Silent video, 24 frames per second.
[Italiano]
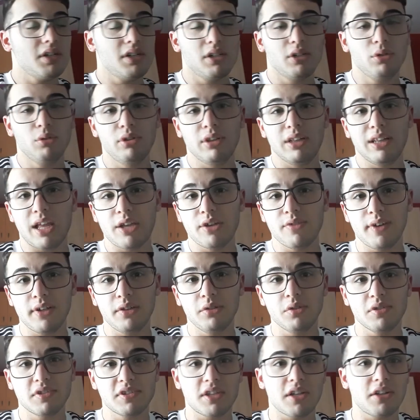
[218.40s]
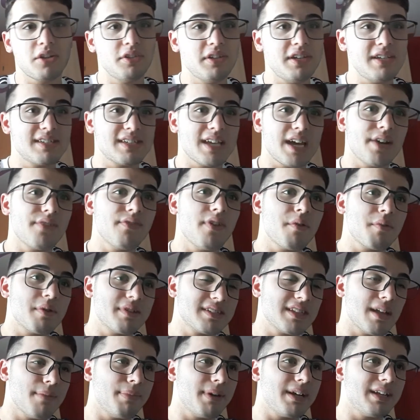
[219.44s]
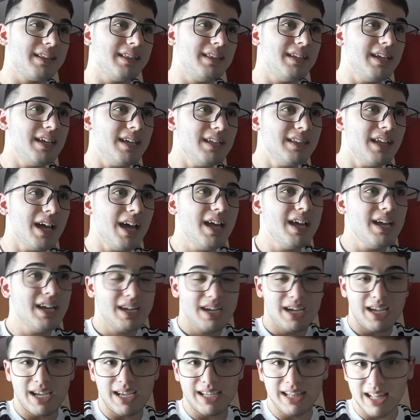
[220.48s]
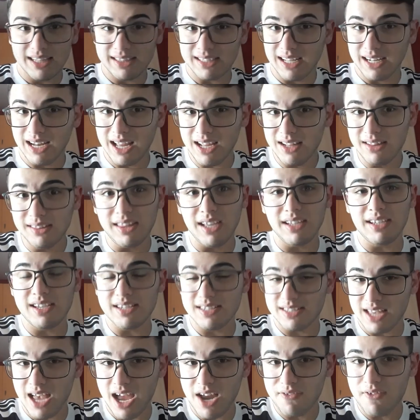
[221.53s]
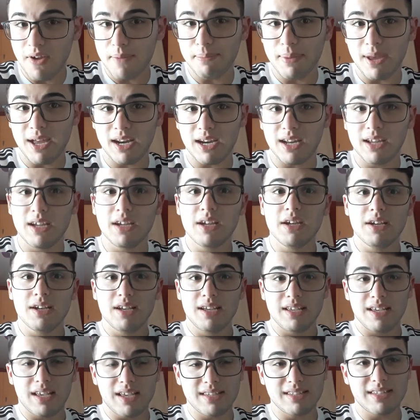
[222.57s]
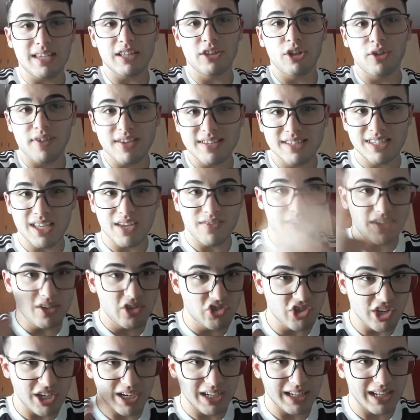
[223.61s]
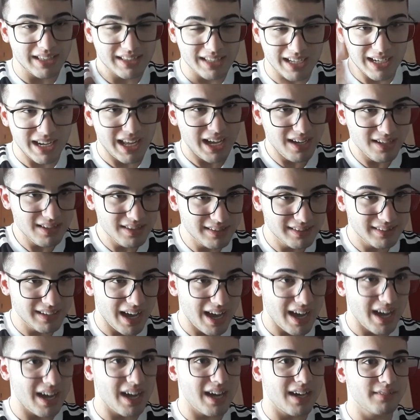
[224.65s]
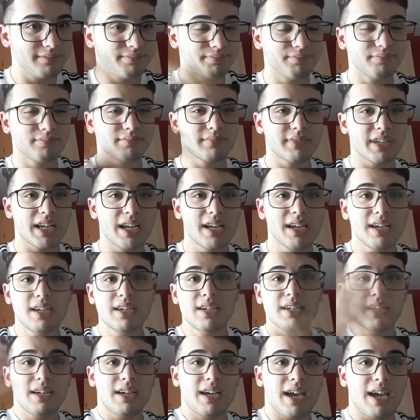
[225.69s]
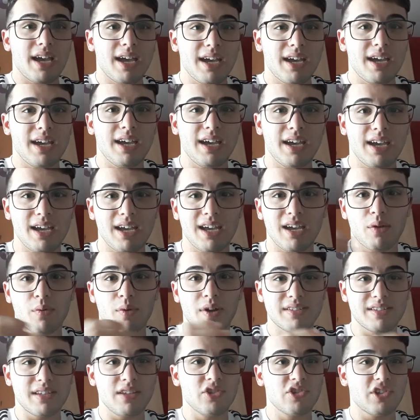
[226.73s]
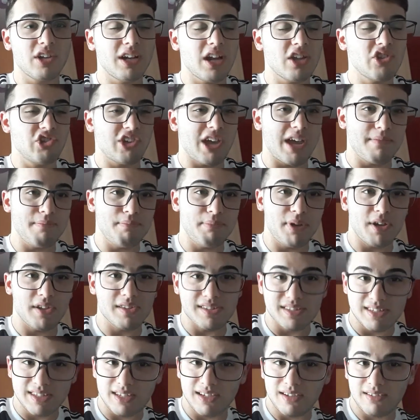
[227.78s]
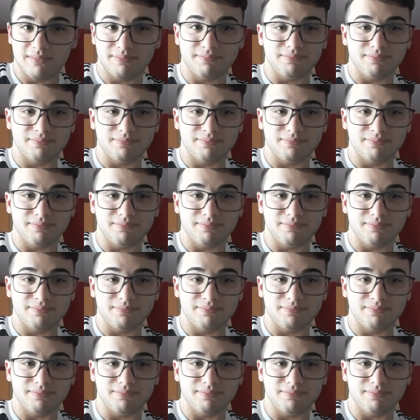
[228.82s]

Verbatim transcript: La Juventus non gli serve questa partita e l'Atalanta gli serve per... Se dovesse vincere l'Atalanta è quasi in zona Champions.